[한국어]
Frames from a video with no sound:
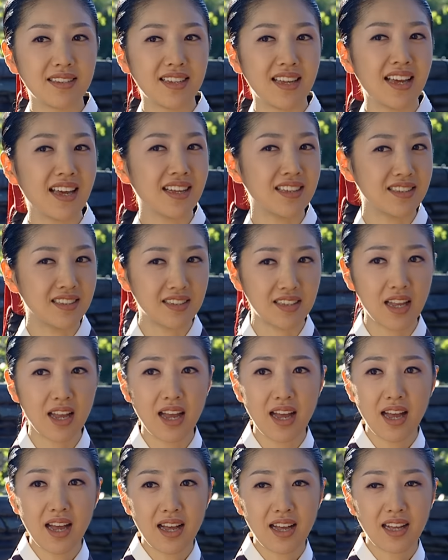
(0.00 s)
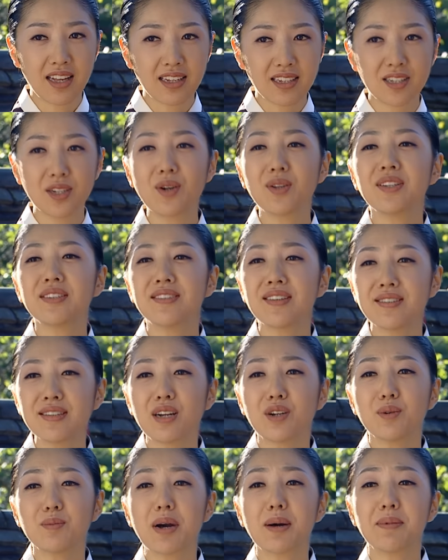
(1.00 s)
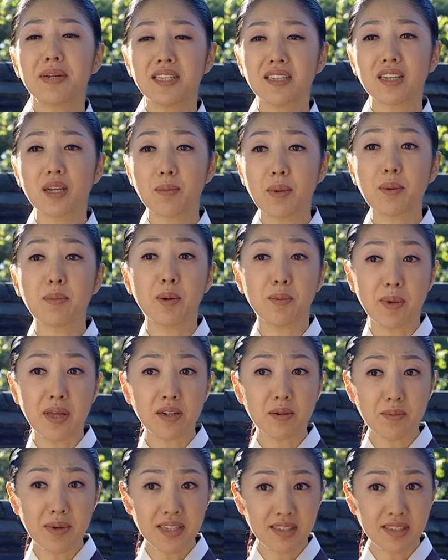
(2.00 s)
얘는 그러니 최상국 마마님께 매번 매를